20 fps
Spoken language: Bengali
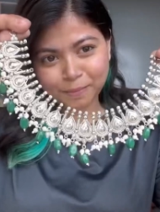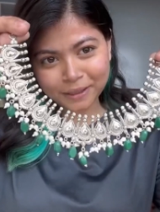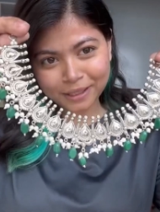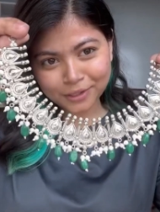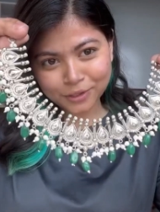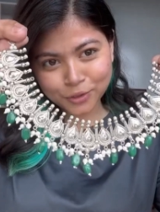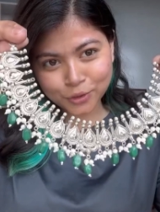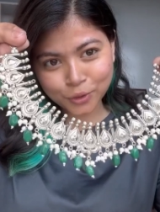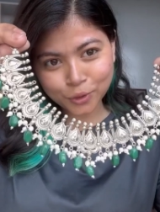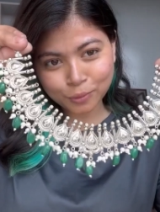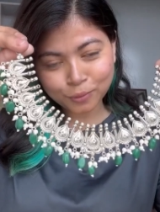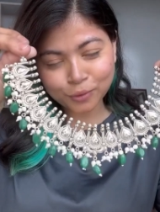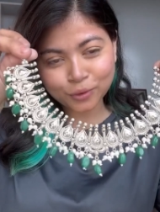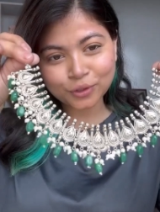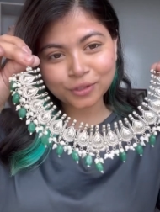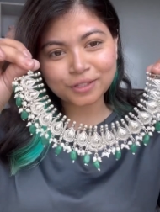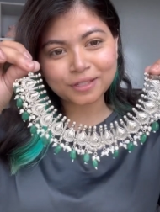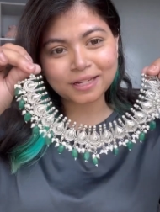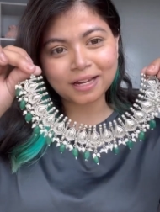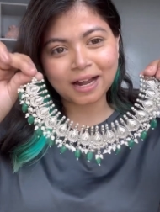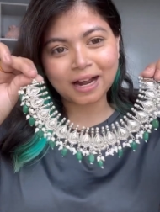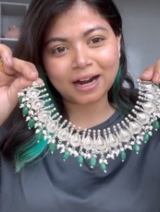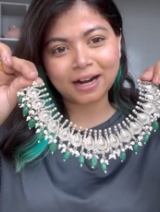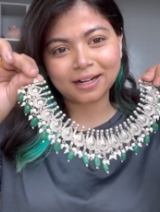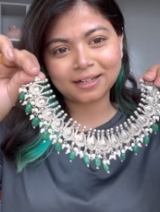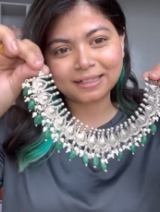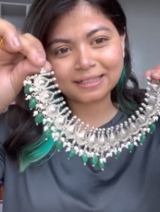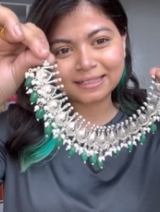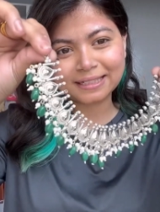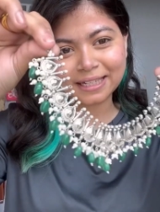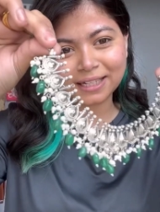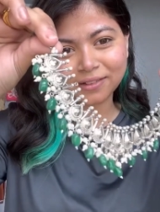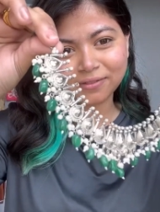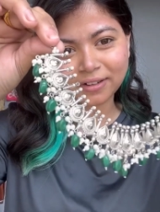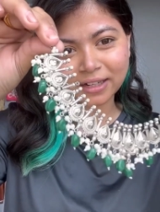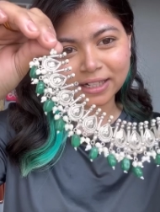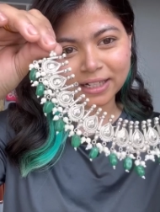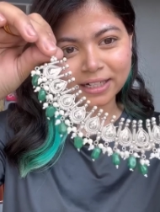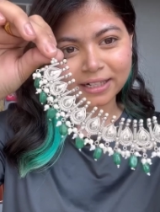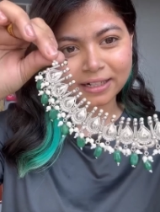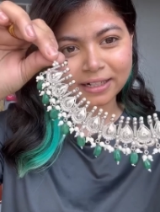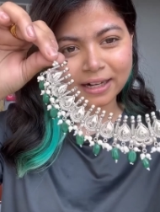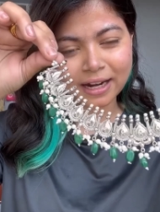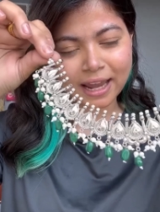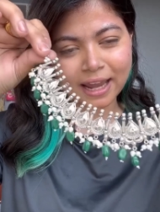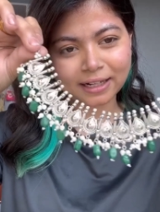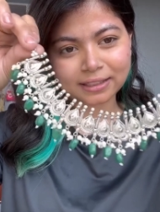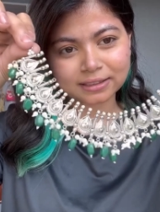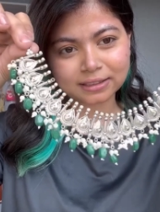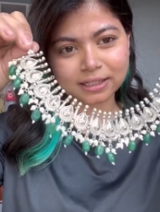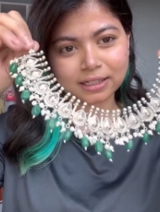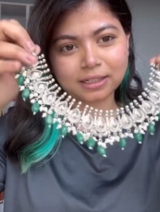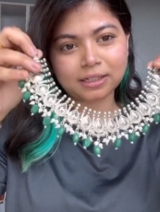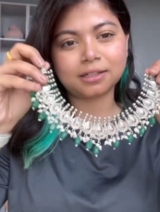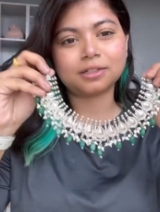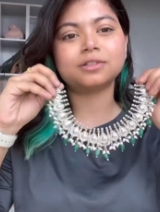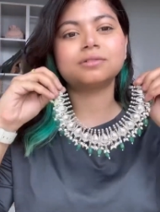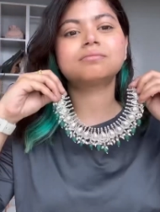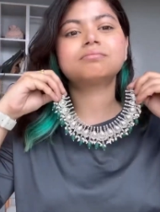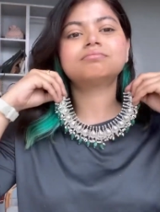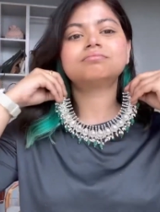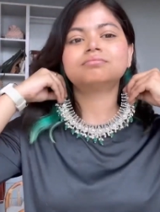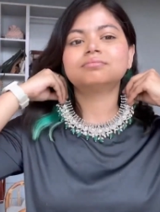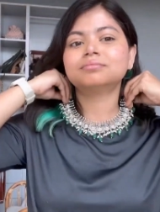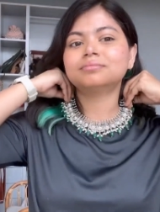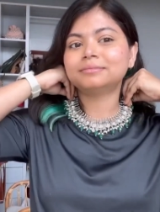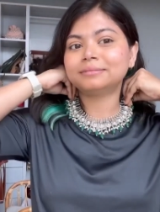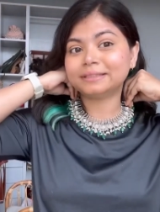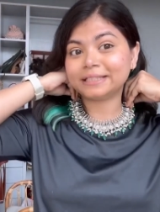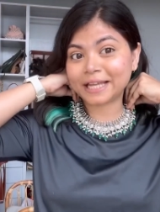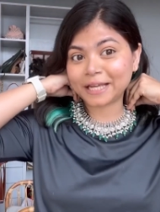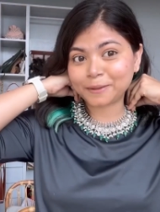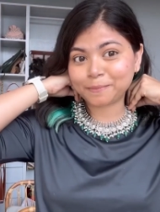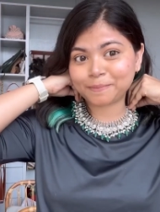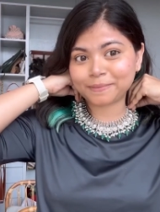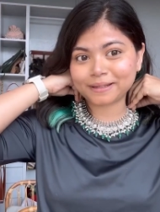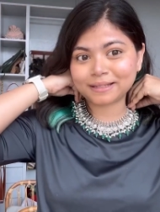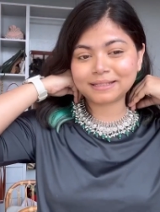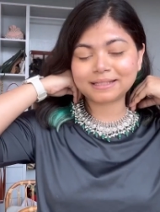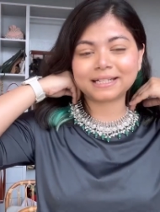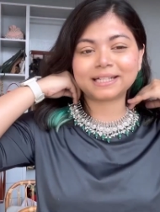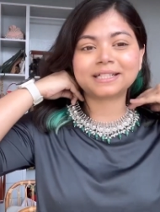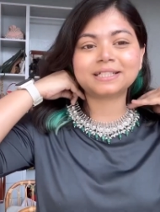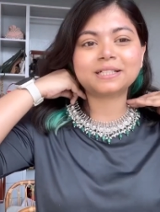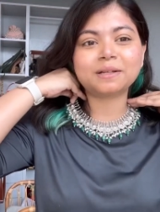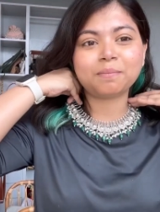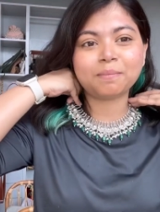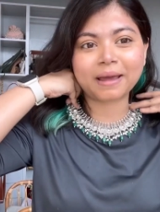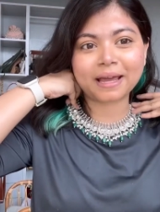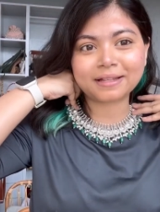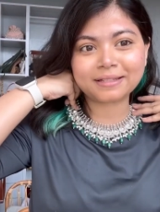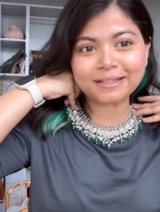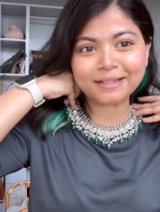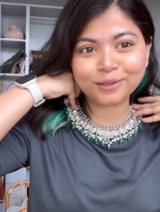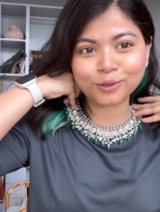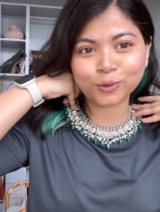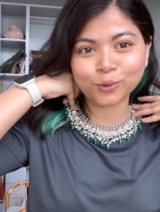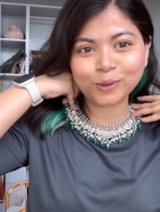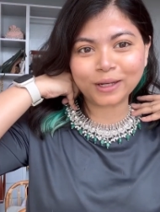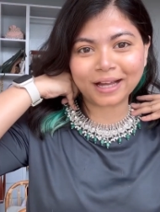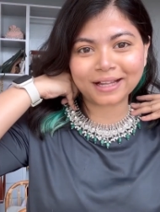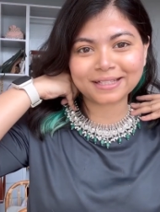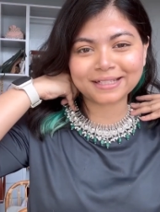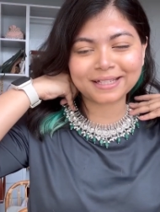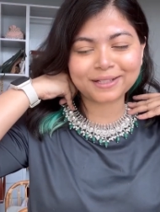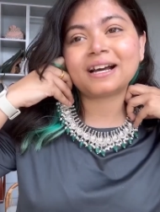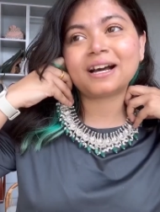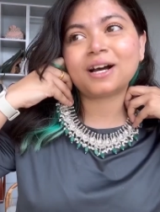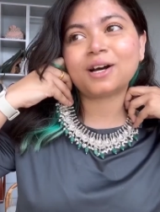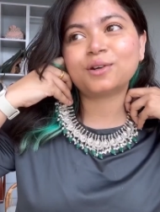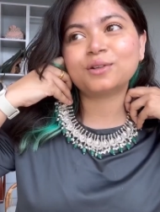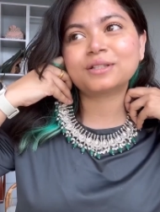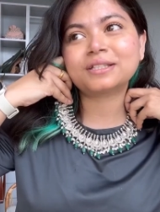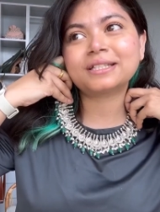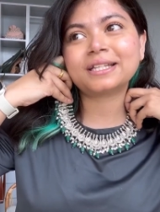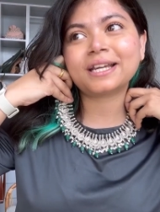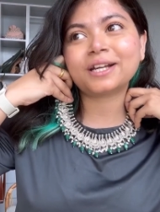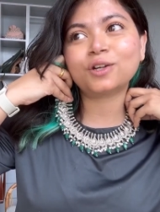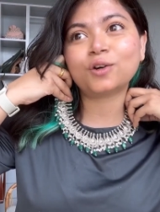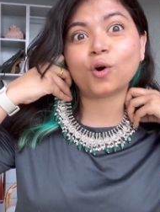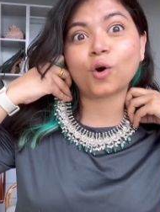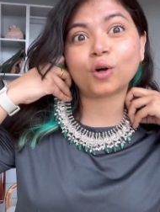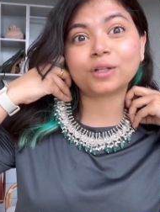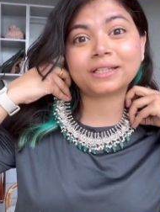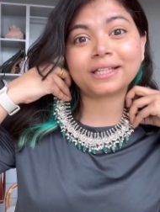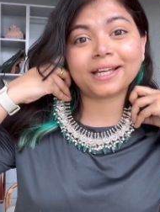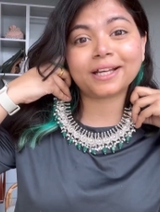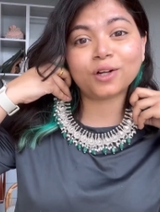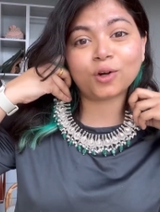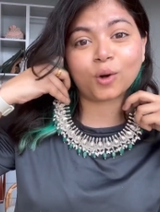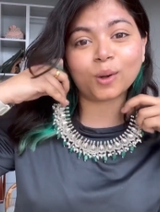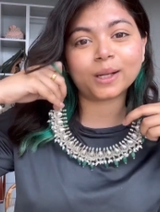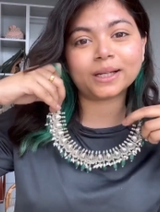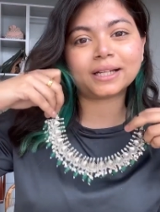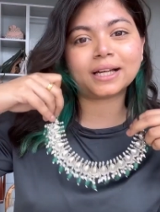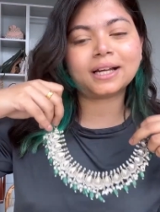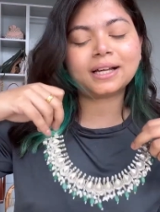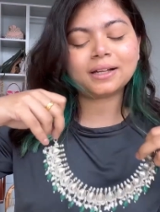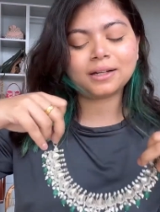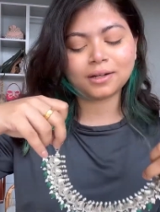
পিচ সবুজ আর সিলভারের একটা নেক পিস এটার সাথে ম্যাচিং দুল আছে তা হচ্ছে গতে গয়না